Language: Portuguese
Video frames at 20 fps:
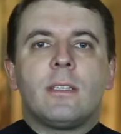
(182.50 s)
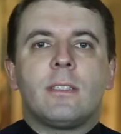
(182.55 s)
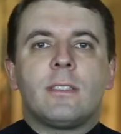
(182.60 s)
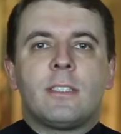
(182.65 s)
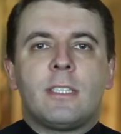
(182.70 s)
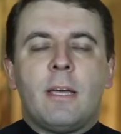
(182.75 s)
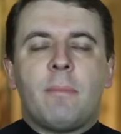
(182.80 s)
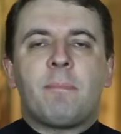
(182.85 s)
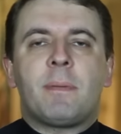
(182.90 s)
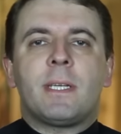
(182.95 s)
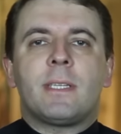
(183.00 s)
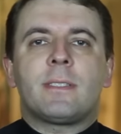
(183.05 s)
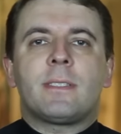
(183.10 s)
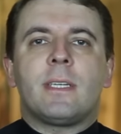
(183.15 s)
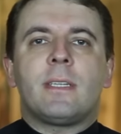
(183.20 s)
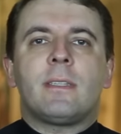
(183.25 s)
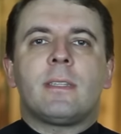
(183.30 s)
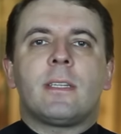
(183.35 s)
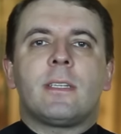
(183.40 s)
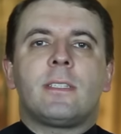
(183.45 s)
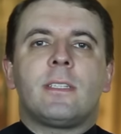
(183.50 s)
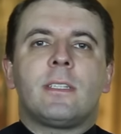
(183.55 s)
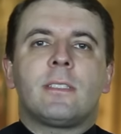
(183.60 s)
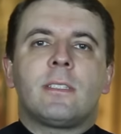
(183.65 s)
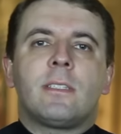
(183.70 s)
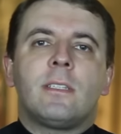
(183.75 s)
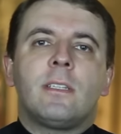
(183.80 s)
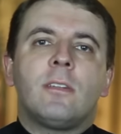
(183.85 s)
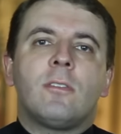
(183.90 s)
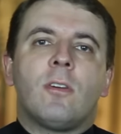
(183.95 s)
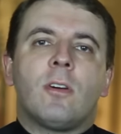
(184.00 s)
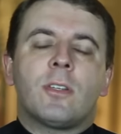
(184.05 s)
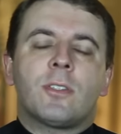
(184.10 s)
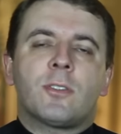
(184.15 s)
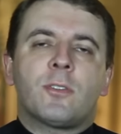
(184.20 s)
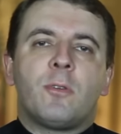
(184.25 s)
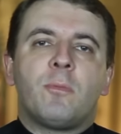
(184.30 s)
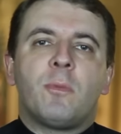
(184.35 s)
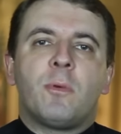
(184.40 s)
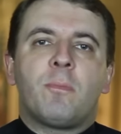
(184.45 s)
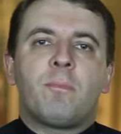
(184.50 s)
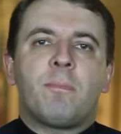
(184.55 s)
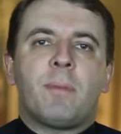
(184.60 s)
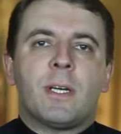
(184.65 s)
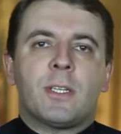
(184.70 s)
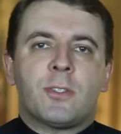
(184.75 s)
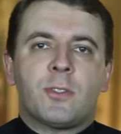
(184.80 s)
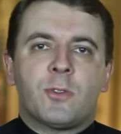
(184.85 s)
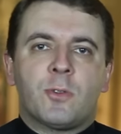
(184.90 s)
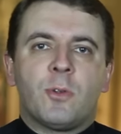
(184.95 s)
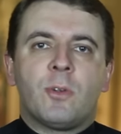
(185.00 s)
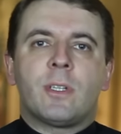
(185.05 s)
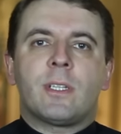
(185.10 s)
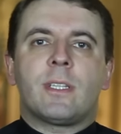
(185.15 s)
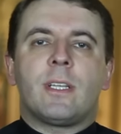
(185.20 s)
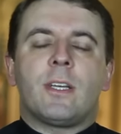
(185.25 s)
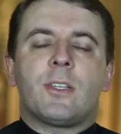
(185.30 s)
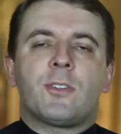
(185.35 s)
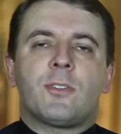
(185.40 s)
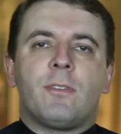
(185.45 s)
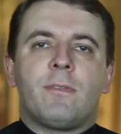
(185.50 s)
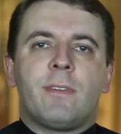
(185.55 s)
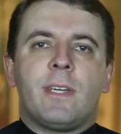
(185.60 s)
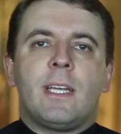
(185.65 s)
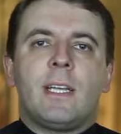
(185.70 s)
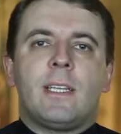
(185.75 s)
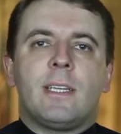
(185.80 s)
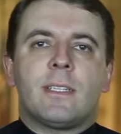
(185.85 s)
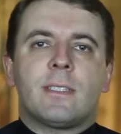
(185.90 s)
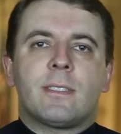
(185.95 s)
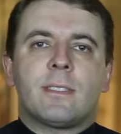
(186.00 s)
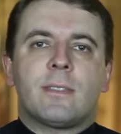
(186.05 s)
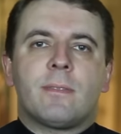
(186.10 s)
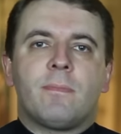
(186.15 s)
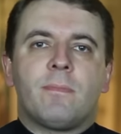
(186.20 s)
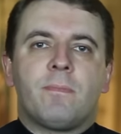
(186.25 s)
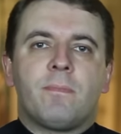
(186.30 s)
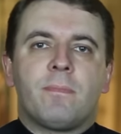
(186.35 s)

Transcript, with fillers: se apresenta diante de nós como pastor das ovelhas.